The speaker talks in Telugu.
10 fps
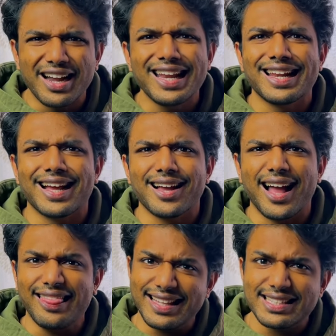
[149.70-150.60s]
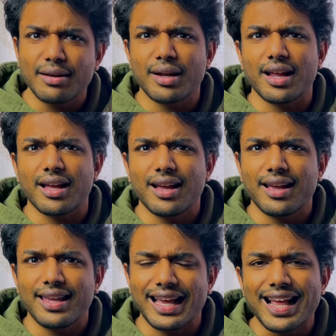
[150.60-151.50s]
వన్ డేనా అంత ఈజీగా అన్నా
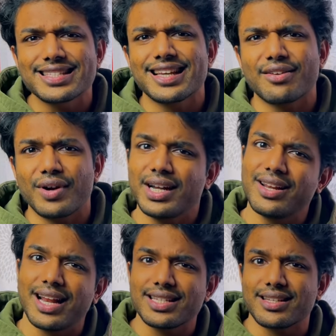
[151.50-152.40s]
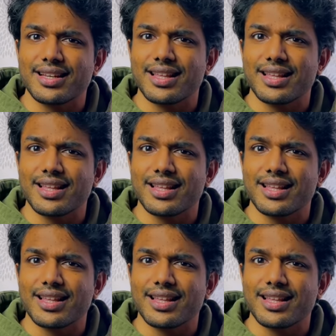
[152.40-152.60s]
ఎలా సార్ వన్ డేలో ఎలా సార్